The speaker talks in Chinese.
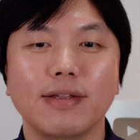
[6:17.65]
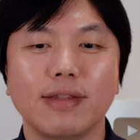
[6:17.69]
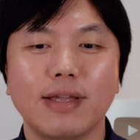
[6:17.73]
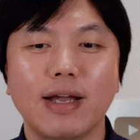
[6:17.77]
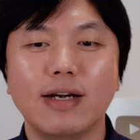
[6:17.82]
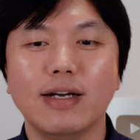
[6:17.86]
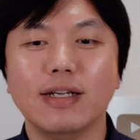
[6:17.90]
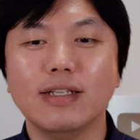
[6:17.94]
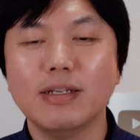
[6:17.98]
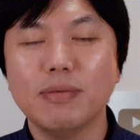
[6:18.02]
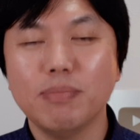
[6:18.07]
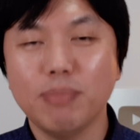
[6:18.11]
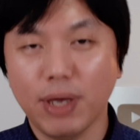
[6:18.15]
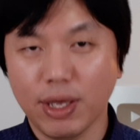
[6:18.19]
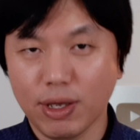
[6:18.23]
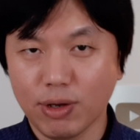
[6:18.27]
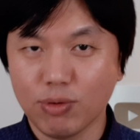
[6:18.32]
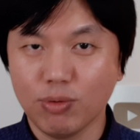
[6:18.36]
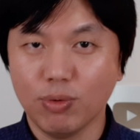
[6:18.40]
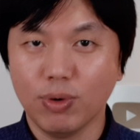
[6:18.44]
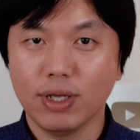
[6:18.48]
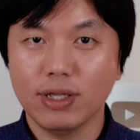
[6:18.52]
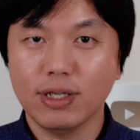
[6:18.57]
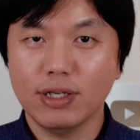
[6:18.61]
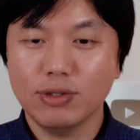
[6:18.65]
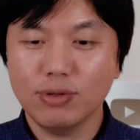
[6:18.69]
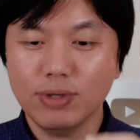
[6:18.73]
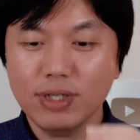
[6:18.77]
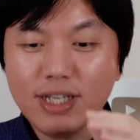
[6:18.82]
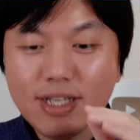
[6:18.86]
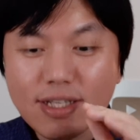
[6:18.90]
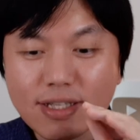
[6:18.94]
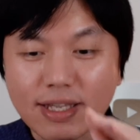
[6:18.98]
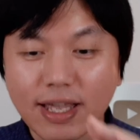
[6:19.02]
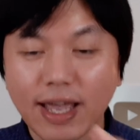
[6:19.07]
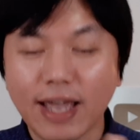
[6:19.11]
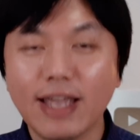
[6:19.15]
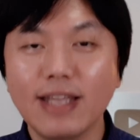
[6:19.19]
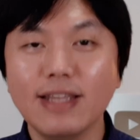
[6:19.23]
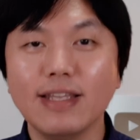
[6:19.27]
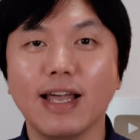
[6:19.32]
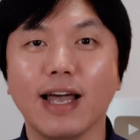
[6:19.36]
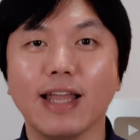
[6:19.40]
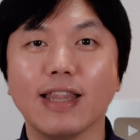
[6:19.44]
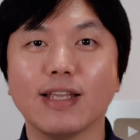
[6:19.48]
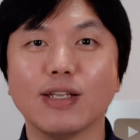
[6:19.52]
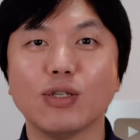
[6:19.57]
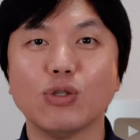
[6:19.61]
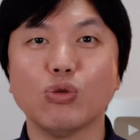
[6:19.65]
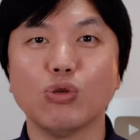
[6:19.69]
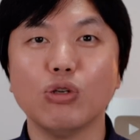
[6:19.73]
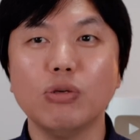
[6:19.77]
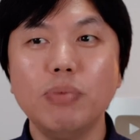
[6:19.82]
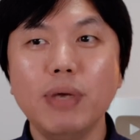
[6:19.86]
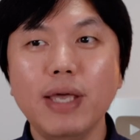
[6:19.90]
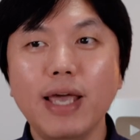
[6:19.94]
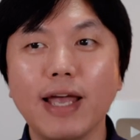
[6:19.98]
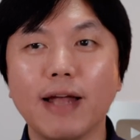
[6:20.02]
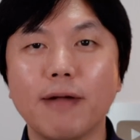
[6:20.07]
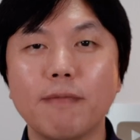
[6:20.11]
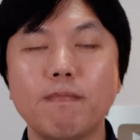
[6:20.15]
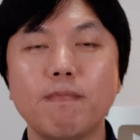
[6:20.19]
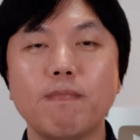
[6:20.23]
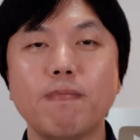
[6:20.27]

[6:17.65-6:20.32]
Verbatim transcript: 但人家美国呢，就一点一点的，随便